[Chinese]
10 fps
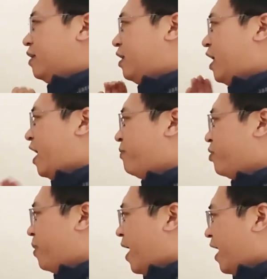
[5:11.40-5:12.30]
天
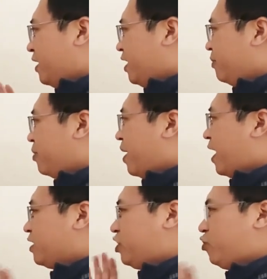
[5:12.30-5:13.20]
不怕地不
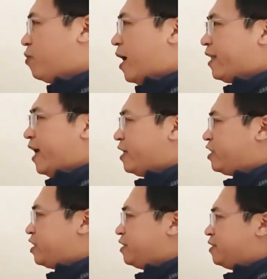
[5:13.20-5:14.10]
怕就怕但
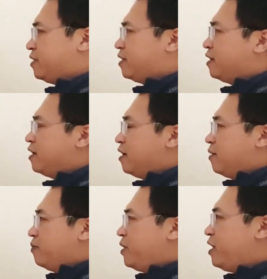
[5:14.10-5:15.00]
是，
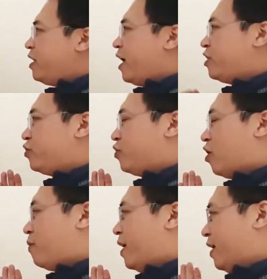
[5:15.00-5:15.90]
民间手
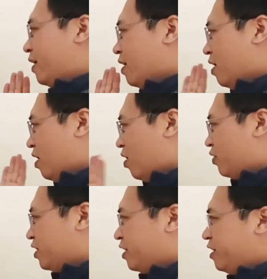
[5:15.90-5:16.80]
抄本
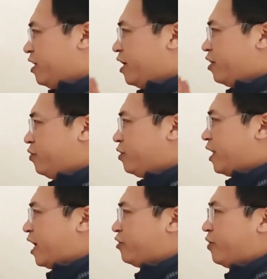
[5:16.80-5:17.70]
号称野路子
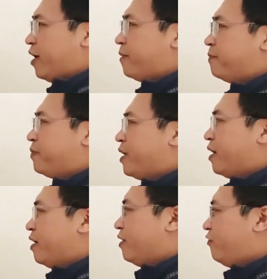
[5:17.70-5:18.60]
大全，
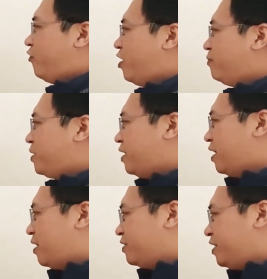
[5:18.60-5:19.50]
风平
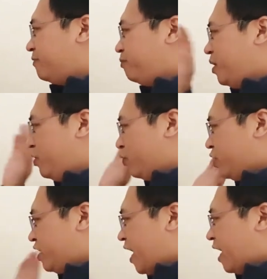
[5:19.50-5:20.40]
浪静必有
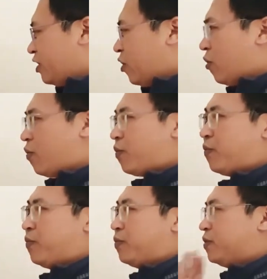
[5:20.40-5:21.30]
杀招，
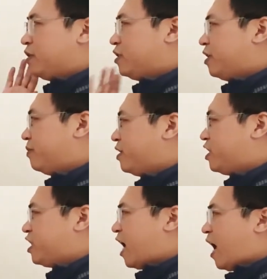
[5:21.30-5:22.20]
怎么
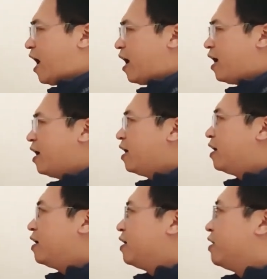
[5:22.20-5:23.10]
杀
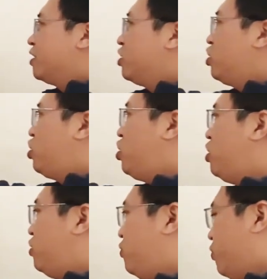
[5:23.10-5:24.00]

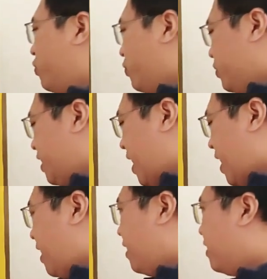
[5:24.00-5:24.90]
弃车攻杀，